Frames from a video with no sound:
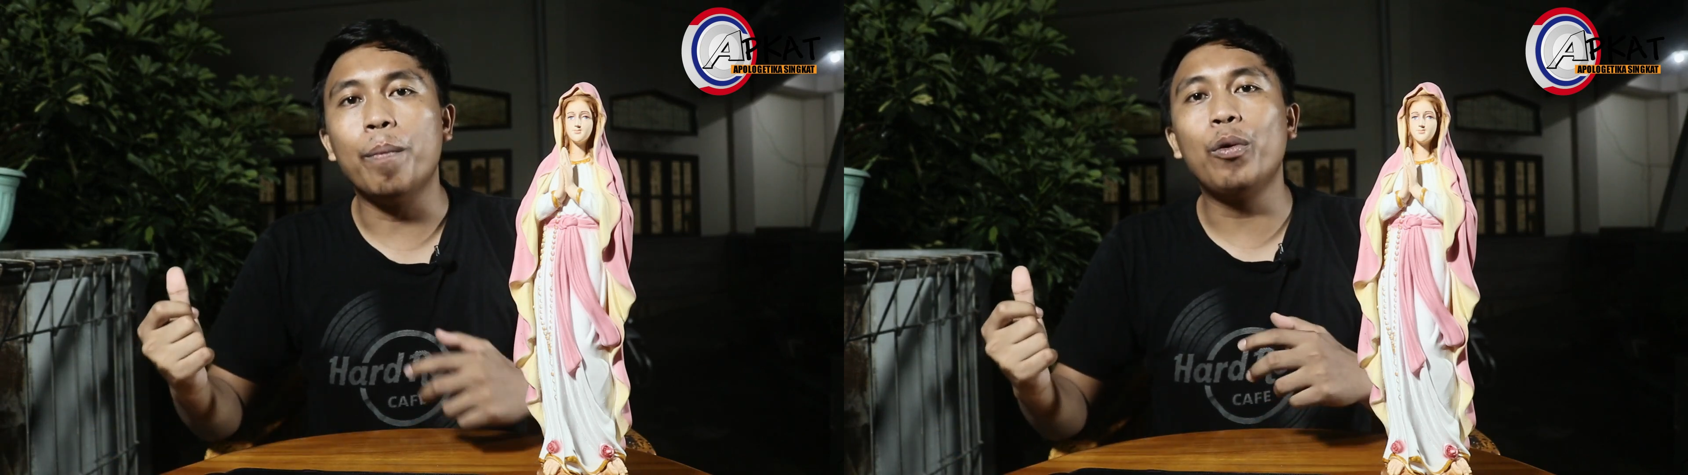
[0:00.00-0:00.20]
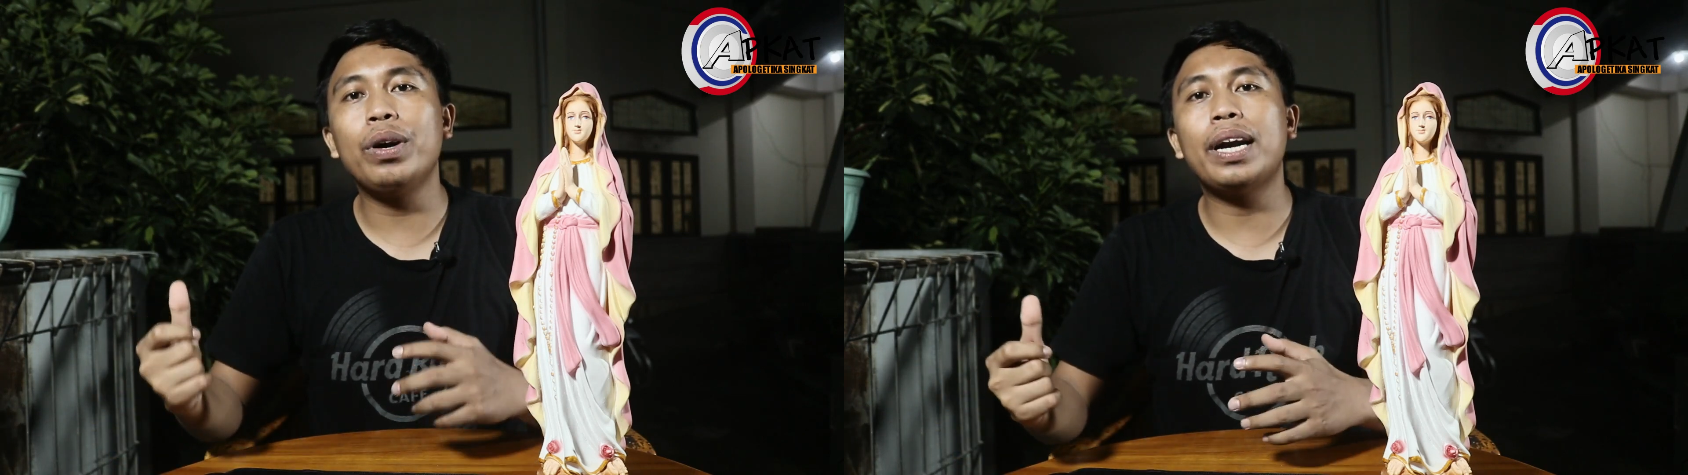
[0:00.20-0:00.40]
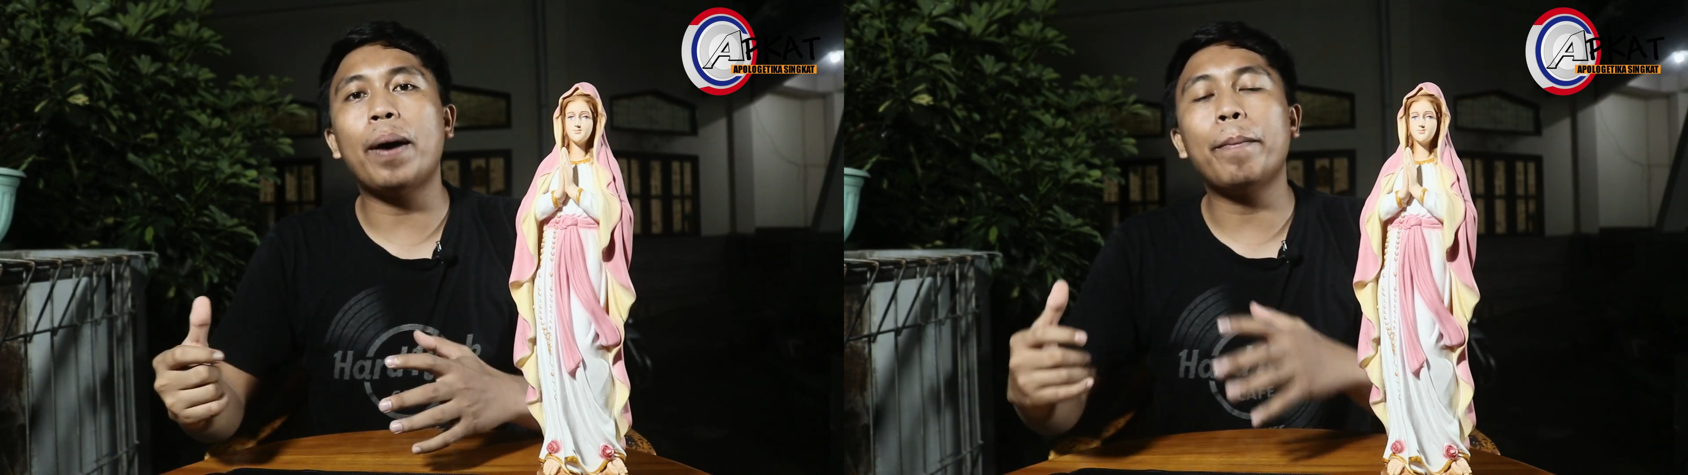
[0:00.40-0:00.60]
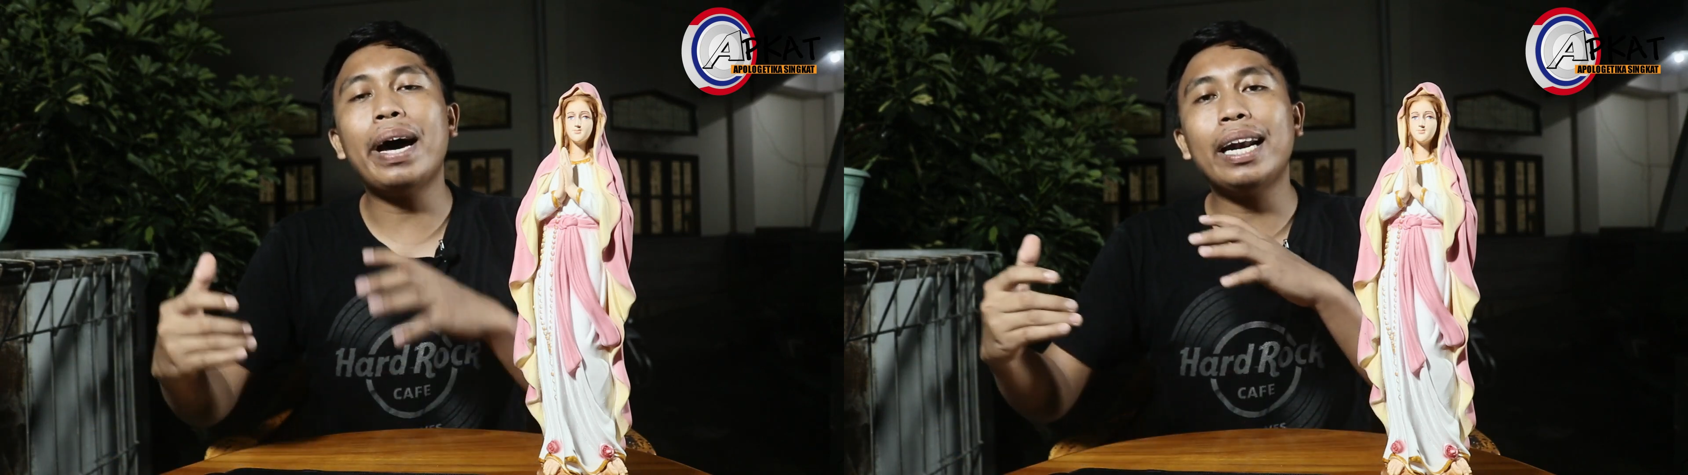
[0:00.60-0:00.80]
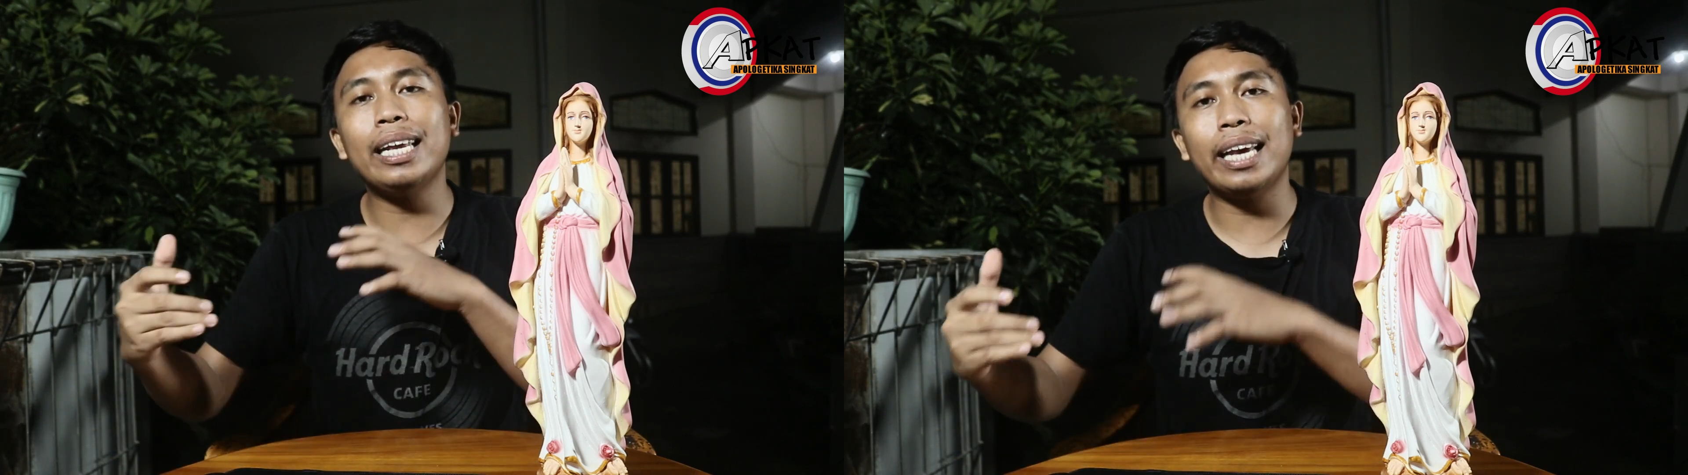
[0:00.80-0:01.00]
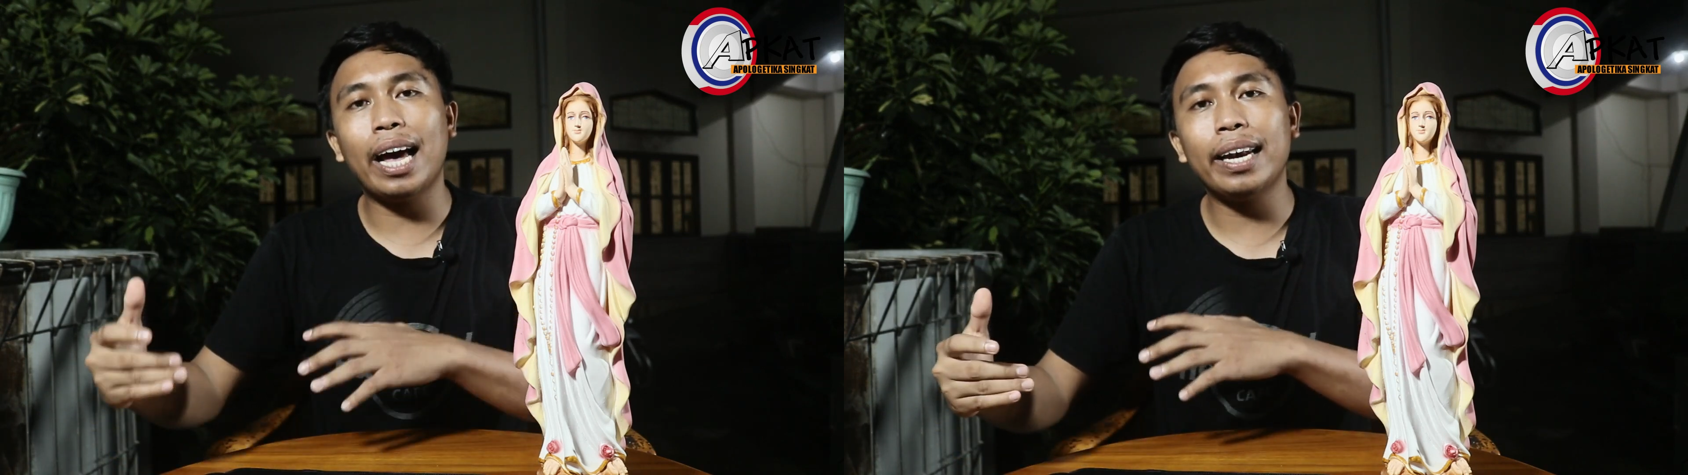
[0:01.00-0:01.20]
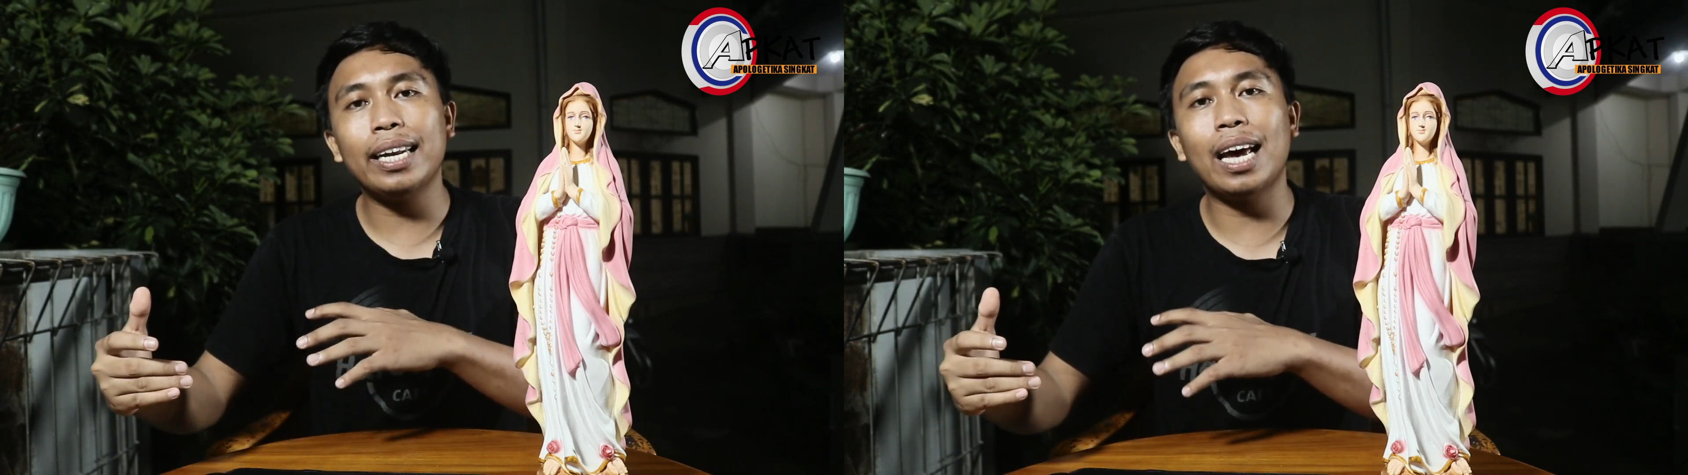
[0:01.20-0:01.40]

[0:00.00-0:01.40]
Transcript: Bunda Maria di